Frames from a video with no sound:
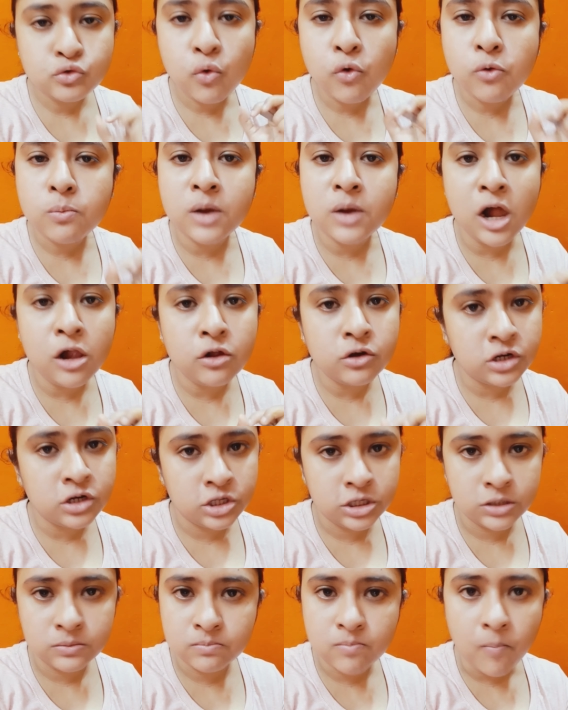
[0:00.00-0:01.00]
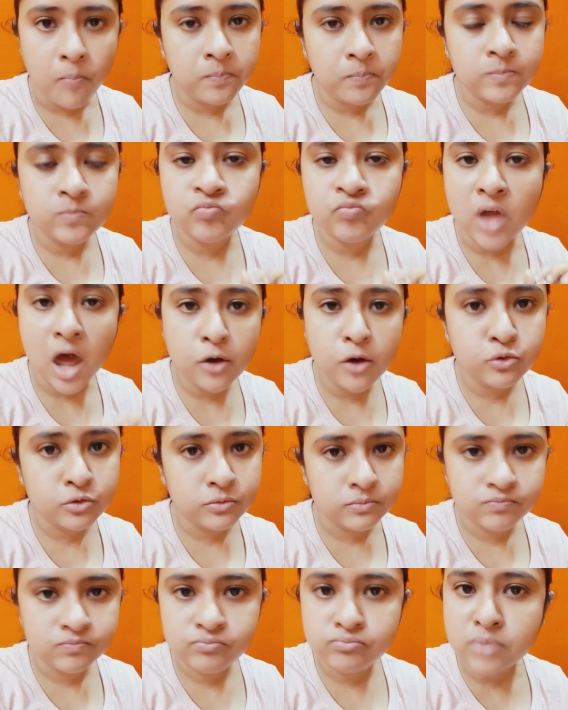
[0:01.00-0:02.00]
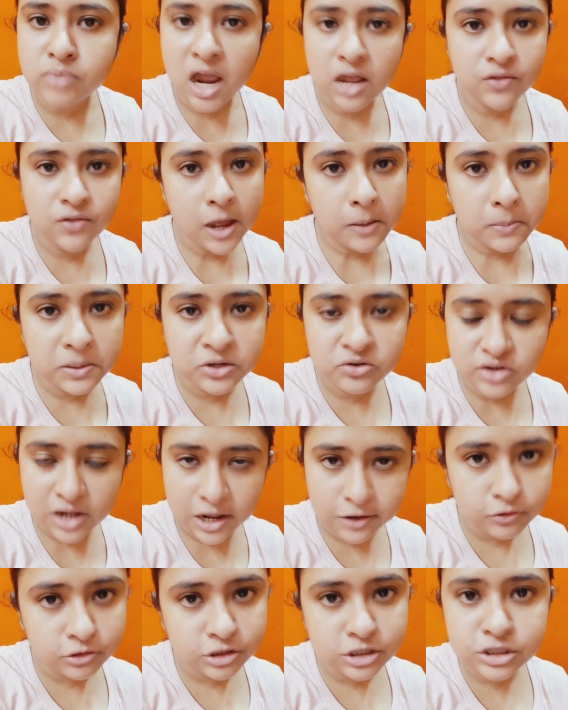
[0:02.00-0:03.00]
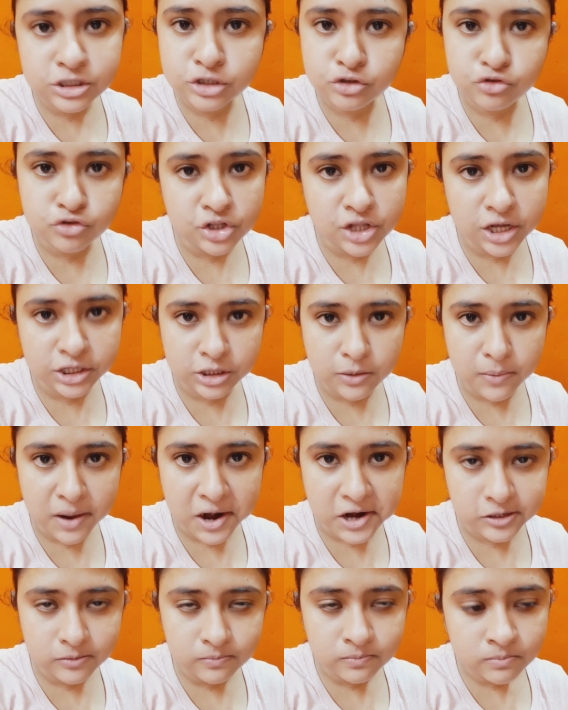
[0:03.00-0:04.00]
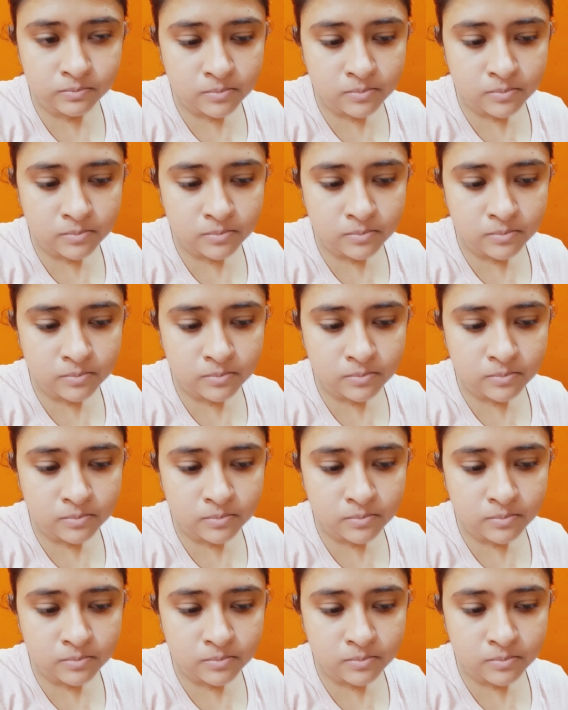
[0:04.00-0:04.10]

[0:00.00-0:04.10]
খুব ভালো খেলে দারুণ বাড়িতে একবার ট্রাই করে নিশ্চয়ই দেখতে পারেন